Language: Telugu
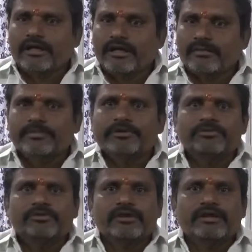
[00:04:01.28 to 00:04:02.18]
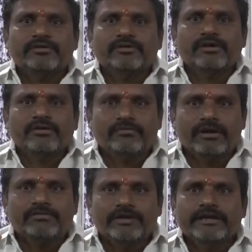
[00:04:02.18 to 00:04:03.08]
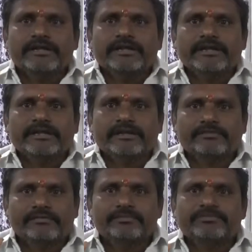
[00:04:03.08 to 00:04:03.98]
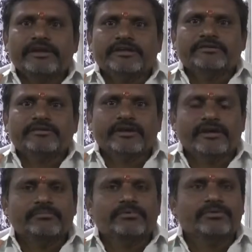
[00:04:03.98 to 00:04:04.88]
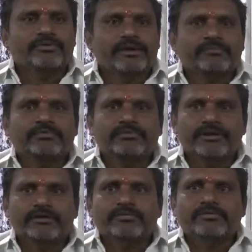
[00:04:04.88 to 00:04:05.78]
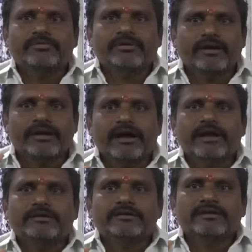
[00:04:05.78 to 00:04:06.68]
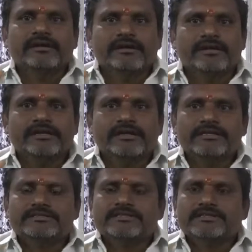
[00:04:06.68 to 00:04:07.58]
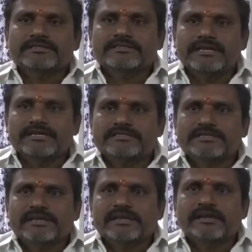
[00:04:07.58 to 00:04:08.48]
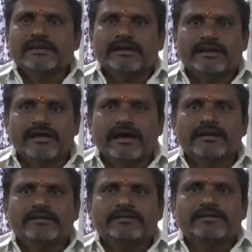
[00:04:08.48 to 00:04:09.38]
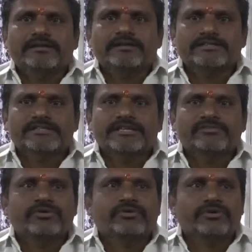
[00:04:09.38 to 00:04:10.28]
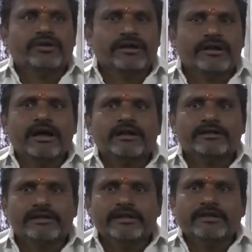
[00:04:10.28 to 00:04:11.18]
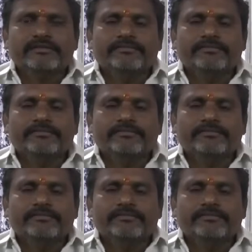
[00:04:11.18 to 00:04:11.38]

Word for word: అభ్యర్థులు ఉన్నారో వాళ్ళు వెంటనే వెబ్సైట్ డబ్ల్యూ డబ్ల్యూ డబ్ల్యూ డాట్ టిఎస్ స్టడీ సర్కిల్ డాట్ సిఓ డాట్ ఇన్